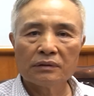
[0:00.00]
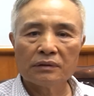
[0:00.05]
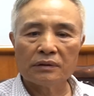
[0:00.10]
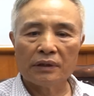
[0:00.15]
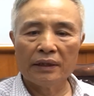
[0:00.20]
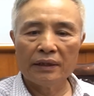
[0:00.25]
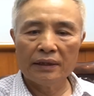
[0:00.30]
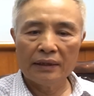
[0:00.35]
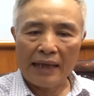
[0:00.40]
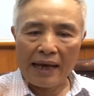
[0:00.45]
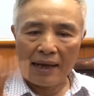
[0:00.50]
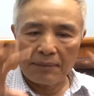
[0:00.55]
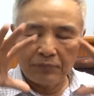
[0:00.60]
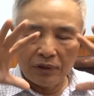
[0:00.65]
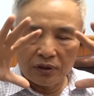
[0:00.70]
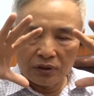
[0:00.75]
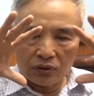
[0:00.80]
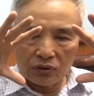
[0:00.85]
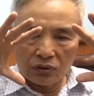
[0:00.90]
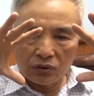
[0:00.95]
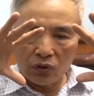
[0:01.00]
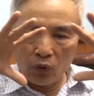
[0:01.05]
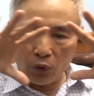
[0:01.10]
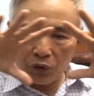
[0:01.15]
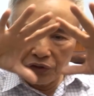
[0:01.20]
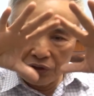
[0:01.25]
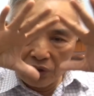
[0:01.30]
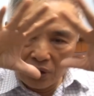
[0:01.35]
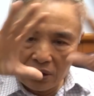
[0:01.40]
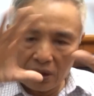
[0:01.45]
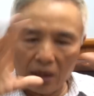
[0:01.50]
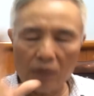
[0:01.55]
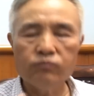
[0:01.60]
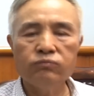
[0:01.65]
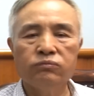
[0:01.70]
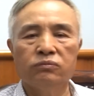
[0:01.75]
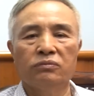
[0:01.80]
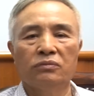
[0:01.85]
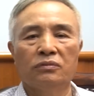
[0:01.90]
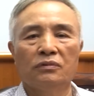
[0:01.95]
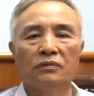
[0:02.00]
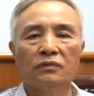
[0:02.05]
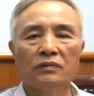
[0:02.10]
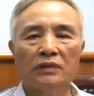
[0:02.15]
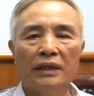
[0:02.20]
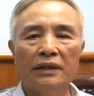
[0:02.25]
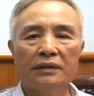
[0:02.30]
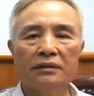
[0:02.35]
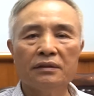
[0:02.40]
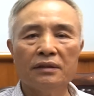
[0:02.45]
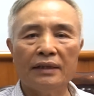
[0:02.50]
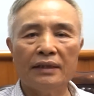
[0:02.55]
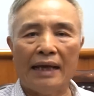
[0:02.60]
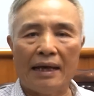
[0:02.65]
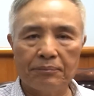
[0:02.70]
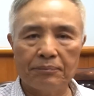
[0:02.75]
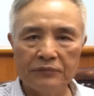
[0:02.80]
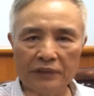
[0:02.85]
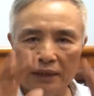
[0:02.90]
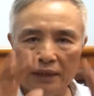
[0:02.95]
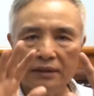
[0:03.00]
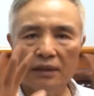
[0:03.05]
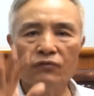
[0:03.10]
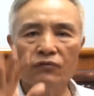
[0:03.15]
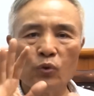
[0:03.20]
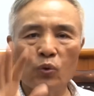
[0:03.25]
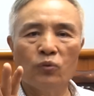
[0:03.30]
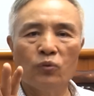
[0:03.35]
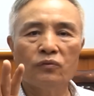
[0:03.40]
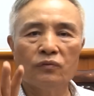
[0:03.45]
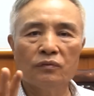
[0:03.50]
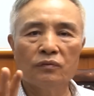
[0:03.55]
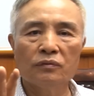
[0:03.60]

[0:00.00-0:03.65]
thì làm với đội dương công. Đấy, tức là làm nhận nhiệm vụ.